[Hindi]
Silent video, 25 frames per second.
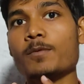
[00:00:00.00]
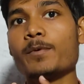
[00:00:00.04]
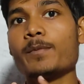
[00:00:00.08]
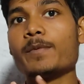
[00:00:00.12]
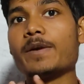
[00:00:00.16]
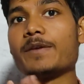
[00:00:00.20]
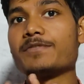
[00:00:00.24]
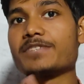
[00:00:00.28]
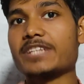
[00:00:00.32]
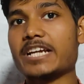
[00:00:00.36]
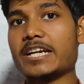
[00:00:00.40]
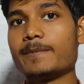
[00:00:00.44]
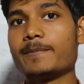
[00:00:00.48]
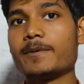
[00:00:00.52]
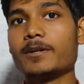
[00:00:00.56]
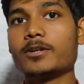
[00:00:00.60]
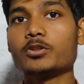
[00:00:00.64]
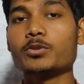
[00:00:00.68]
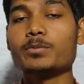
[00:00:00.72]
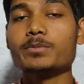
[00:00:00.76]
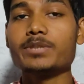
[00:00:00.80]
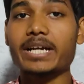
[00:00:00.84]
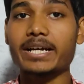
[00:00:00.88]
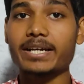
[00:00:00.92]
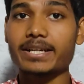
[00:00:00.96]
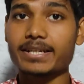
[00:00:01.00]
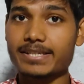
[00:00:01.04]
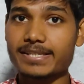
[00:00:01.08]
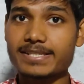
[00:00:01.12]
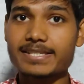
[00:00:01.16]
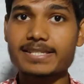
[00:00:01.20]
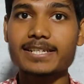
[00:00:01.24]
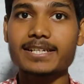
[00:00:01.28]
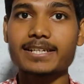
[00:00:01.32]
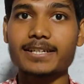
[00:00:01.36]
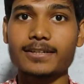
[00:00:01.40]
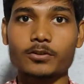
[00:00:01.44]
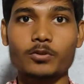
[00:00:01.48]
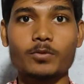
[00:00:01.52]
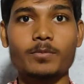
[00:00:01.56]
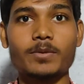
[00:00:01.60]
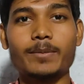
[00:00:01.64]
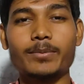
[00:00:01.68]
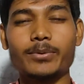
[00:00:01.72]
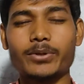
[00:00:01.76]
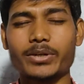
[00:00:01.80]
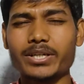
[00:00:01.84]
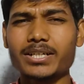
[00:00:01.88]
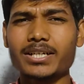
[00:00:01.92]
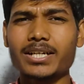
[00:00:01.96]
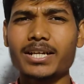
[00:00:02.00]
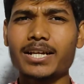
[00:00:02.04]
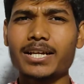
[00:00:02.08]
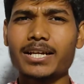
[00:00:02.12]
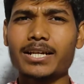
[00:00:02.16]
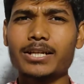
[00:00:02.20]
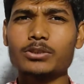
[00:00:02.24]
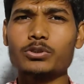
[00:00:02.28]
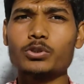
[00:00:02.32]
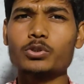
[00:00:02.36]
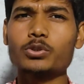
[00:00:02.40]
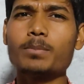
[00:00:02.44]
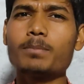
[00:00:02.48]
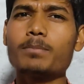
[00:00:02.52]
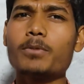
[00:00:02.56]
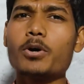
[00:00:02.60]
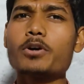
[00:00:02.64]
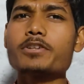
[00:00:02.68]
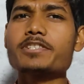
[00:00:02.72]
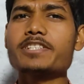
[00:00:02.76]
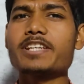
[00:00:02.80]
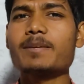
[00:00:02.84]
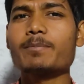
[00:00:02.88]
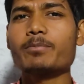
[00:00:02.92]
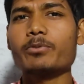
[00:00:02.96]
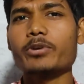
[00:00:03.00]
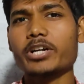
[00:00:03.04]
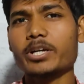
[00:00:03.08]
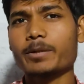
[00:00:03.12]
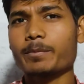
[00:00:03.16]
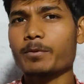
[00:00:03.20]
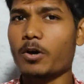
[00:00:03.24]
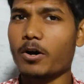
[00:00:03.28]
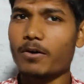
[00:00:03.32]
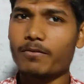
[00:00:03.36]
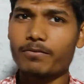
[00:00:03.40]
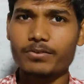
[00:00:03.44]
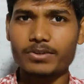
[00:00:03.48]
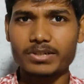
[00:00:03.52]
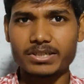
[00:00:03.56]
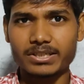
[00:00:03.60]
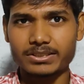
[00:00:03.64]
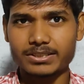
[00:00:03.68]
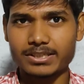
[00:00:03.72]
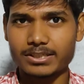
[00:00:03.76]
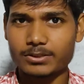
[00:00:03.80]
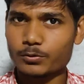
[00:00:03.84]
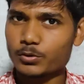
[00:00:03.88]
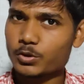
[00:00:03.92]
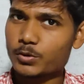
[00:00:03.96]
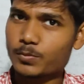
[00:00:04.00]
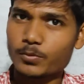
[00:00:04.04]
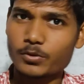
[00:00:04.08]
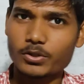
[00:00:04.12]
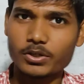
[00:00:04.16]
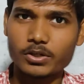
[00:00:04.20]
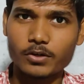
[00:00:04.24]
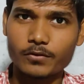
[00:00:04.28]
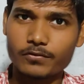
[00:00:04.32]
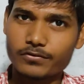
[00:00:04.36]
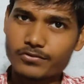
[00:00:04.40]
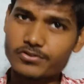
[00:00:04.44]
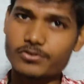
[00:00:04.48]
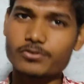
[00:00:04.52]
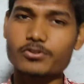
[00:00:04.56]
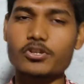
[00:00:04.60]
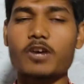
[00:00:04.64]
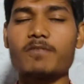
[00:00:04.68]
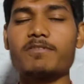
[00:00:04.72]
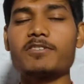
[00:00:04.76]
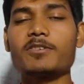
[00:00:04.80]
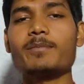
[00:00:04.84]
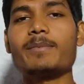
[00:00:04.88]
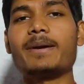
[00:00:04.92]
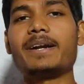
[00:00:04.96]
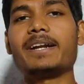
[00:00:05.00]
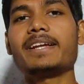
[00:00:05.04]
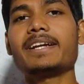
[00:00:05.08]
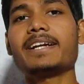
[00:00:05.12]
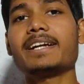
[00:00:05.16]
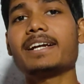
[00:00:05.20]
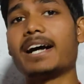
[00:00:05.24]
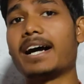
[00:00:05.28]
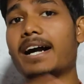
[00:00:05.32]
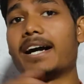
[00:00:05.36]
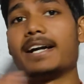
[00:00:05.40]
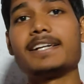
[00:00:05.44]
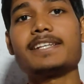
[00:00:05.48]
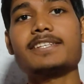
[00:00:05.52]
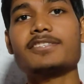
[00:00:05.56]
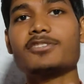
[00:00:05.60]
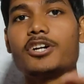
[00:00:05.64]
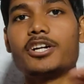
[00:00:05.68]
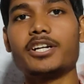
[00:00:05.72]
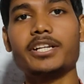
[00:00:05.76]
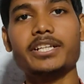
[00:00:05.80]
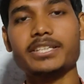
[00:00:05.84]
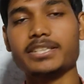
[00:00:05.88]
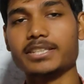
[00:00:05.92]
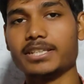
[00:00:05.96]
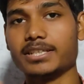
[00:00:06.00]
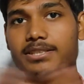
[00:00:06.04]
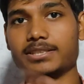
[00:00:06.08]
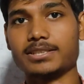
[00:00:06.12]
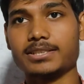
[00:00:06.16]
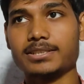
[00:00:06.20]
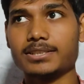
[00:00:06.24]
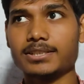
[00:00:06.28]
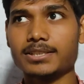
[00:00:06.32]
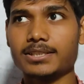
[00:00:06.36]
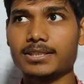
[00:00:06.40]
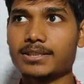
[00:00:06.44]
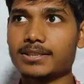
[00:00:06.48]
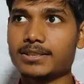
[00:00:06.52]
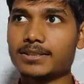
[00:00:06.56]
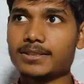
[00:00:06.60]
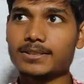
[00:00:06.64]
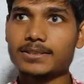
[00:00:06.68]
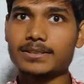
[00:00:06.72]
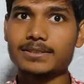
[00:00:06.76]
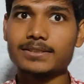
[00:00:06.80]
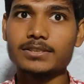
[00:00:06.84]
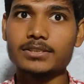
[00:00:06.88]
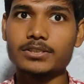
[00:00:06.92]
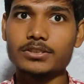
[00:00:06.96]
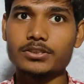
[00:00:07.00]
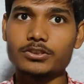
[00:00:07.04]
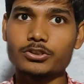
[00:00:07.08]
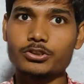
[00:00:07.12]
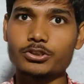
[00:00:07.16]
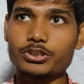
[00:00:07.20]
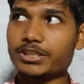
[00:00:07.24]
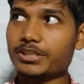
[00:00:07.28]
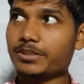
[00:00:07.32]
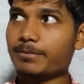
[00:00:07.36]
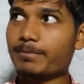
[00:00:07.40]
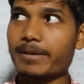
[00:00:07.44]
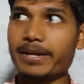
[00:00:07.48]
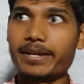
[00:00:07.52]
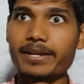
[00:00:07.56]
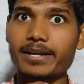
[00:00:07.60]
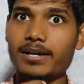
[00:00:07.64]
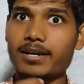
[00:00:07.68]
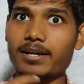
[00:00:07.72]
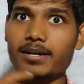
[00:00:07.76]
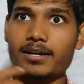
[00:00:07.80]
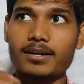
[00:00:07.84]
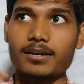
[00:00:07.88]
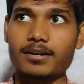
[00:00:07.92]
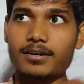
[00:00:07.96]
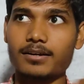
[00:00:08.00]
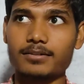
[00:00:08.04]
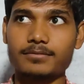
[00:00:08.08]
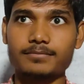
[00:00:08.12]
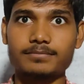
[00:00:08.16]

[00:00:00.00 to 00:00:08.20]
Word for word: प्रोमो वेबसाइट पे अगर तुम जाकर रजिस्टर करते हो अपना प्रोडक्ट तो तुम बहुत सारे प्रोडक्ट पे ऑफर रहता था तो उस उस ऑफर में मैंने एक हार्ड डिस्क ऑर्डर किया था चूँकि मैं यहाँ